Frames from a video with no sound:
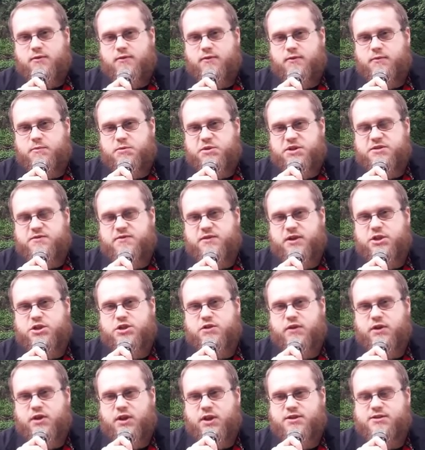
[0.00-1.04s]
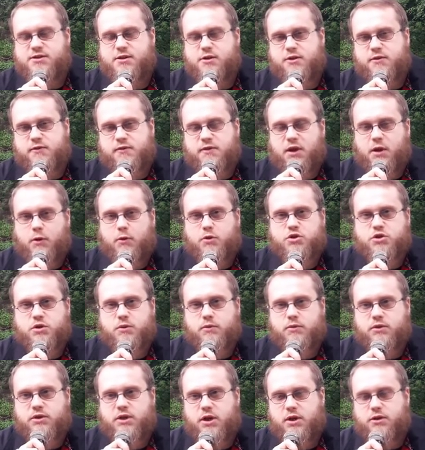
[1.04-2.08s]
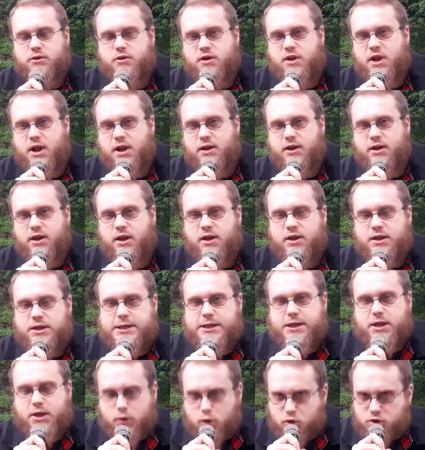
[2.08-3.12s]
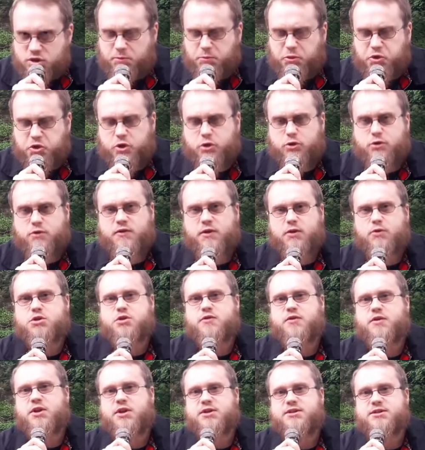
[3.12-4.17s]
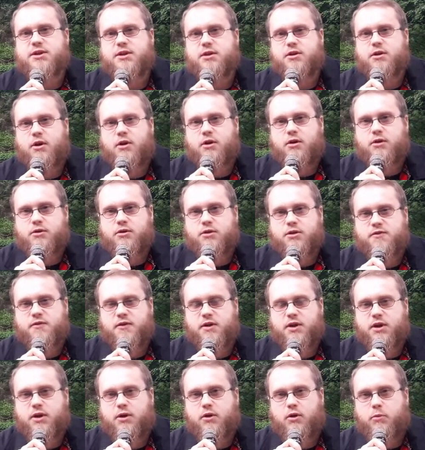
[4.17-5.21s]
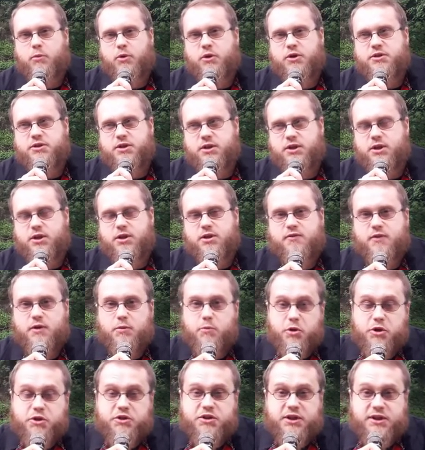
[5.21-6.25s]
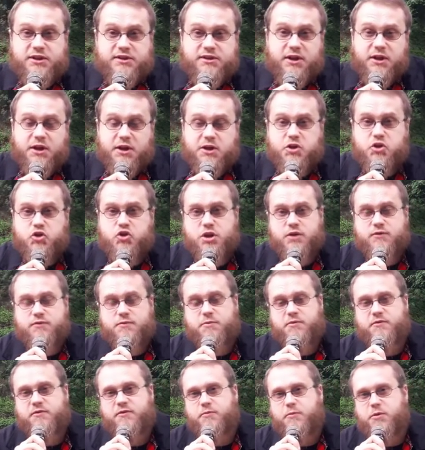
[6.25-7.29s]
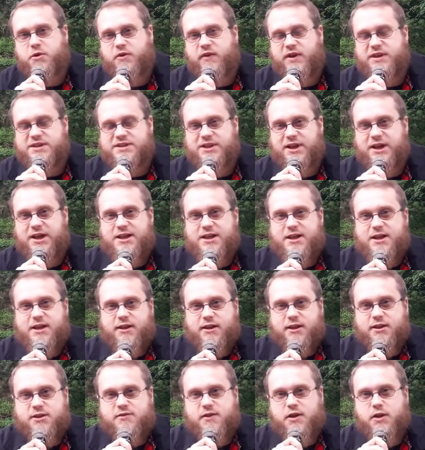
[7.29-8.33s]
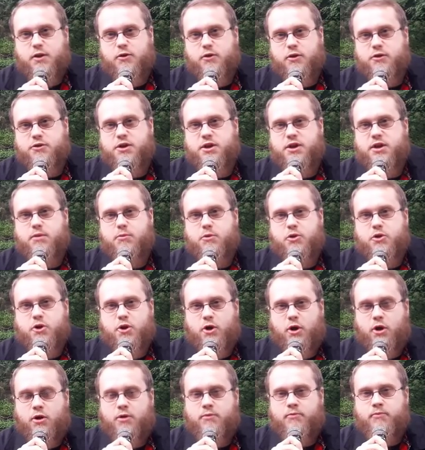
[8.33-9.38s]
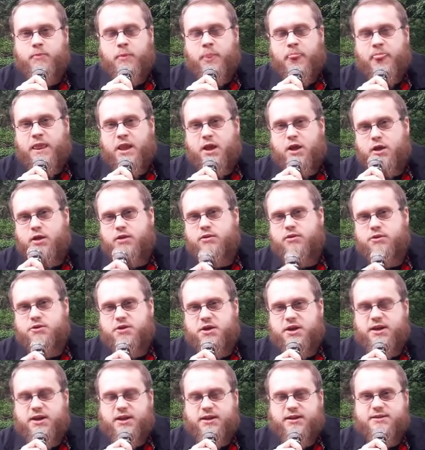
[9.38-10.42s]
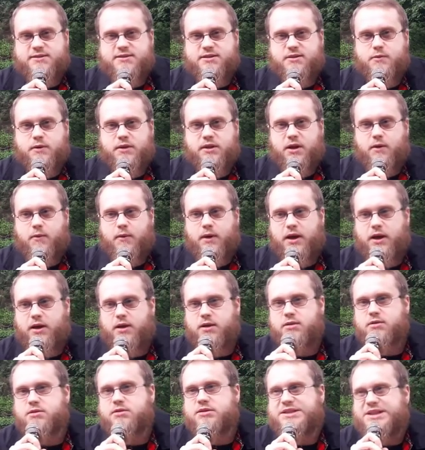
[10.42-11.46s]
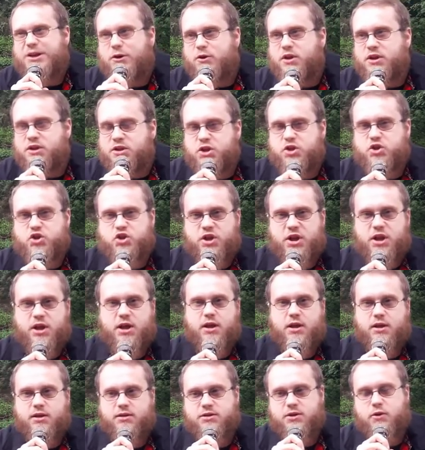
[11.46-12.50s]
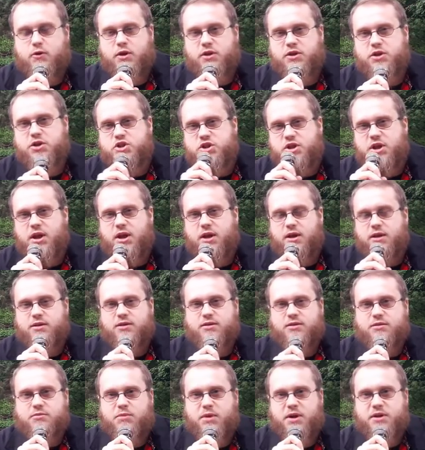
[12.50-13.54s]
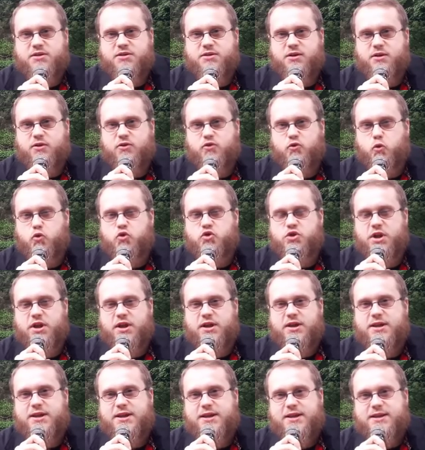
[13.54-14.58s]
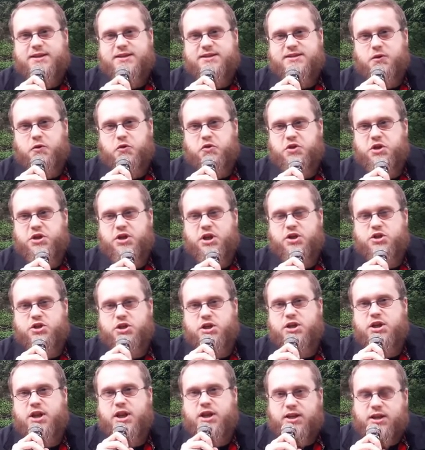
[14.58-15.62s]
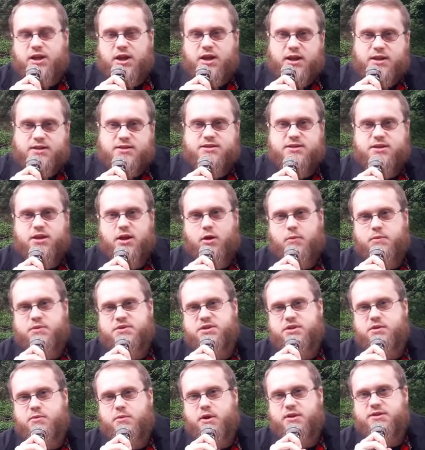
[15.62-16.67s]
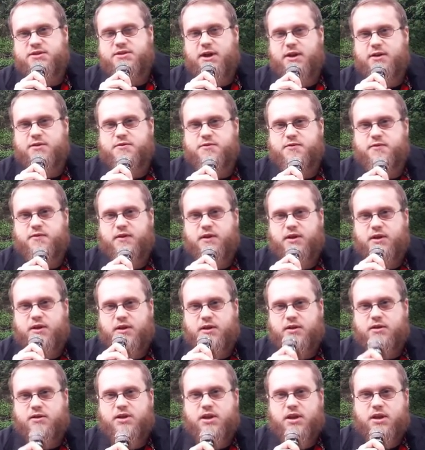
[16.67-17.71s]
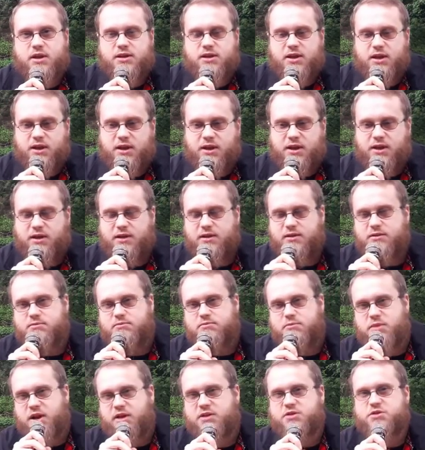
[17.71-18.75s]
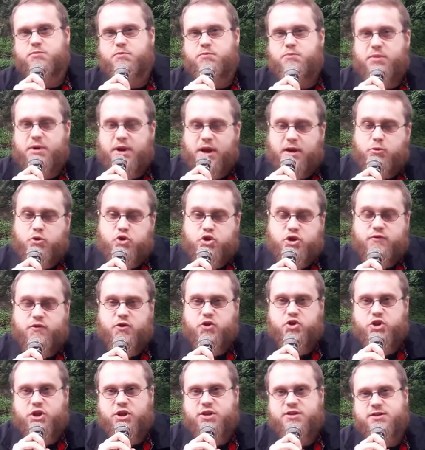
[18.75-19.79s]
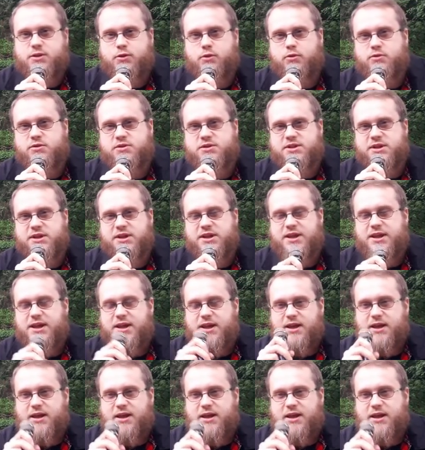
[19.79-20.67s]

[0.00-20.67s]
w, przez wiek XIX rozwijało się terytorialnie i już na początku wieku XIX do swojej geopolityki, do swojej polityki zagranicznej wprowadza tak zwaną doktrynę Monroe. E, doktryna ta zakładała teoretyczne, teoretycznie e, bardzo słuszne założenia, czyli nieingerencję obcych mocarstw, nie, nie brak, brak możliwości restytucji